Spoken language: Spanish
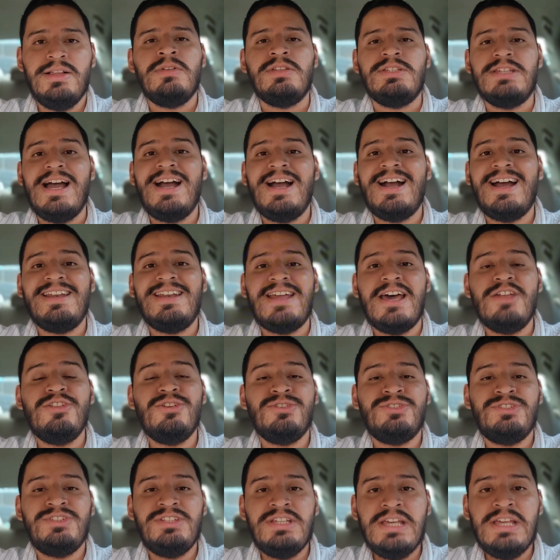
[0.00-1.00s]
Ya ha
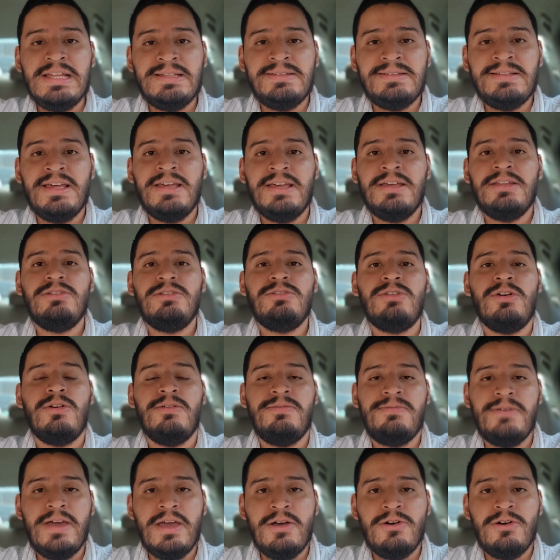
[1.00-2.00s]
ganado siete
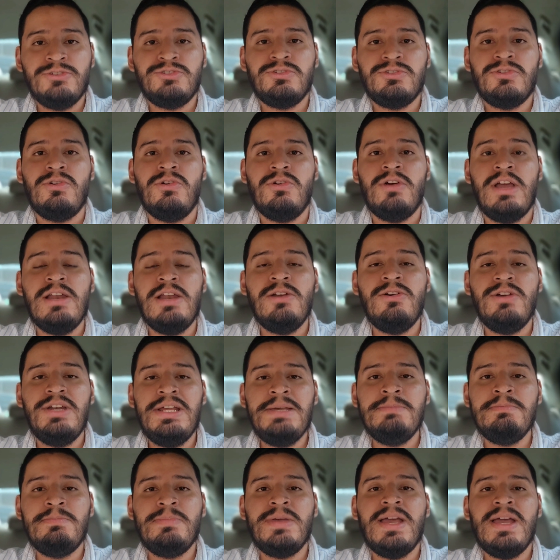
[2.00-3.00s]
trofeos con el
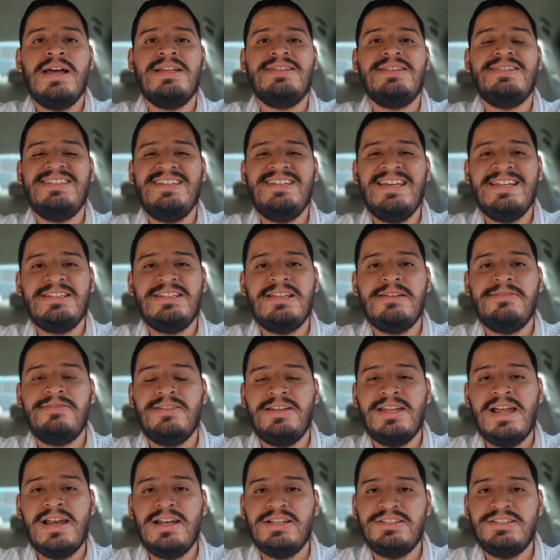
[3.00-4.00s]
Olimpia, siete
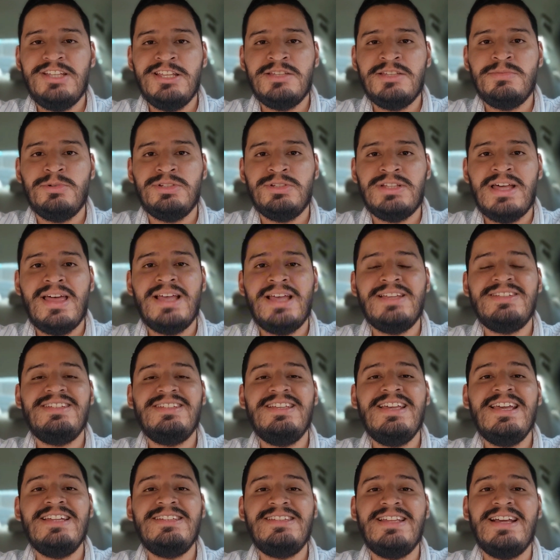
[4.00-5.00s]
finales disputadas,
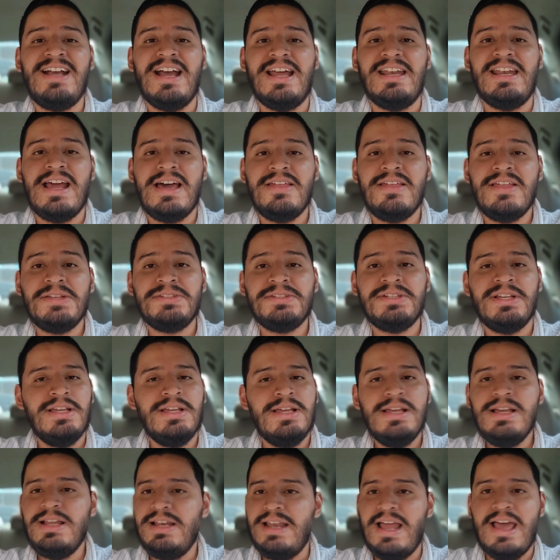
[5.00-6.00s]
siete ganadas.
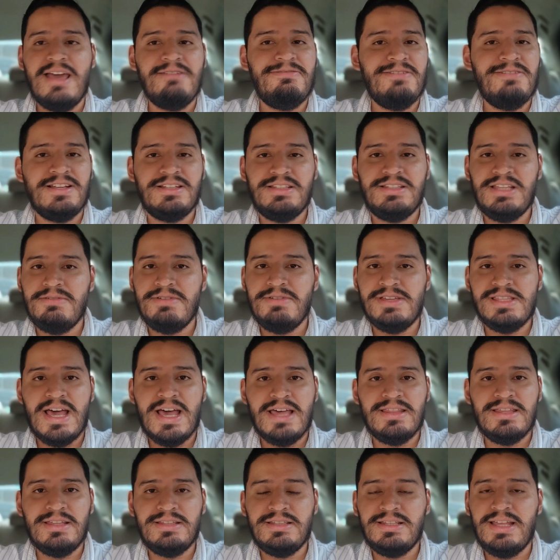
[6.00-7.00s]
La
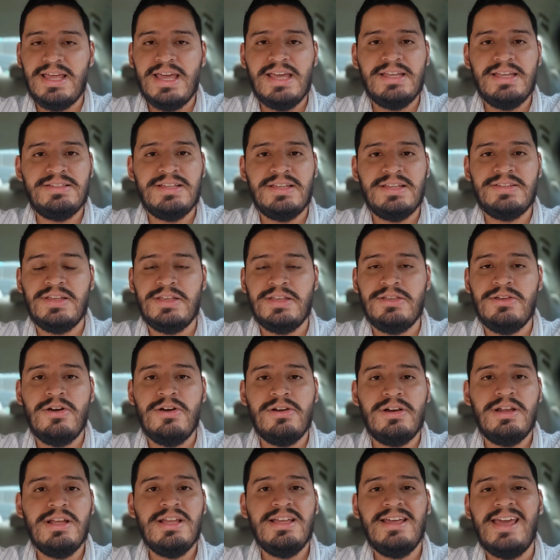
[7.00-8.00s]
efectividad de este
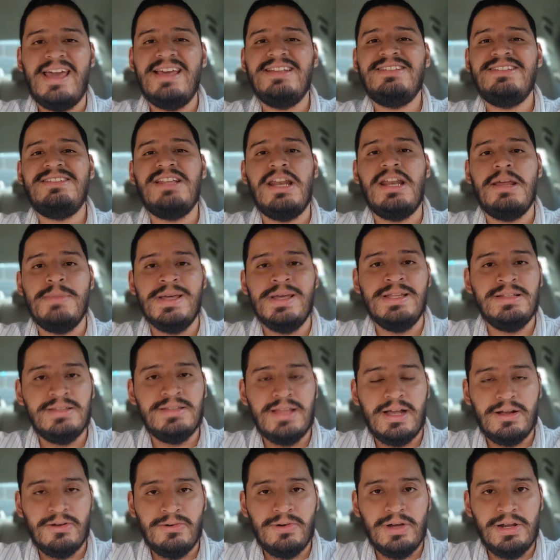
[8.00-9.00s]
señor es
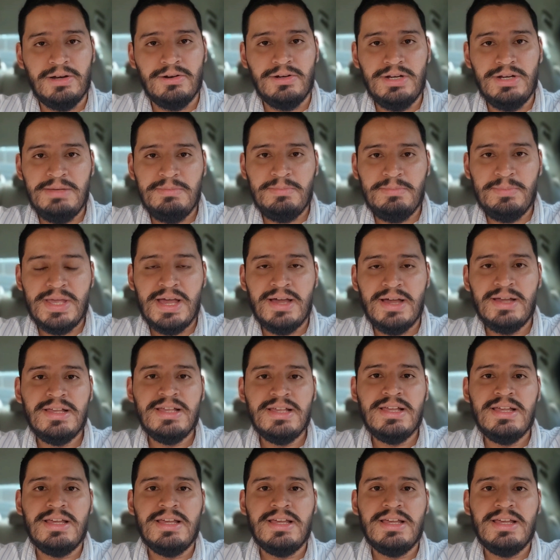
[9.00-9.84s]
tremenda con el Olimpia